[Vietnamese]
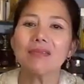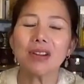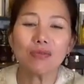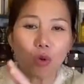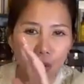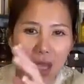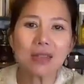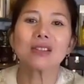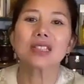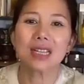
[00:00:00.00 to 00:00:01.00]
đánh phấn
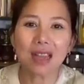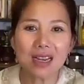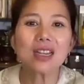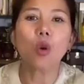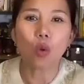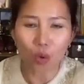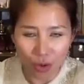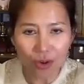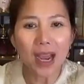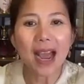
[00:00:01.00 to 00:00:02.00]
phủ lên rồi sẽ thấy cái độ
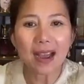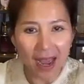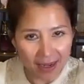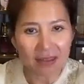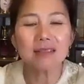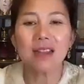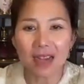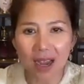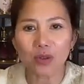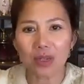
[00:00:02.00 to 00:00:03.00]
của nó nó khác hẳn
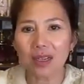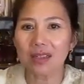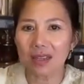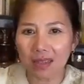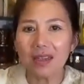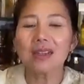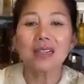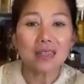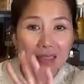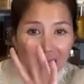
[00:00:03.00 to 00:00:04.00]
như thế nào nhá cả nhà nhá
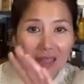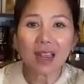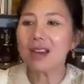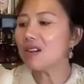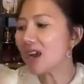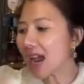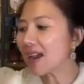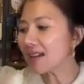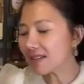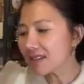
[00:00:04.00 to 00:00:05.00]
sẽ thấy nó
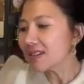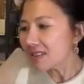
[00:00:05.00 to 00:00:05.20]
khác